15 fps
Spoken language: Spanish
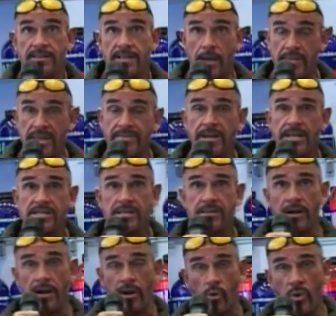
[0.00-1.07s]
También tenéis que
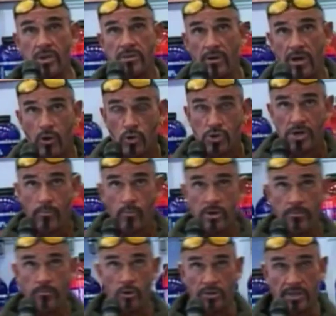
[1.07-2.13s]
tener en cuenta una cosa
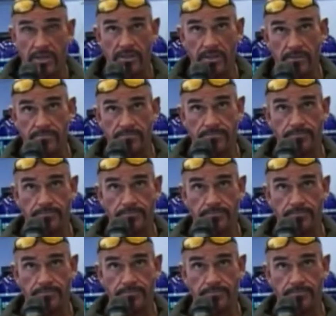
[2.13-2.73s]
muy importante.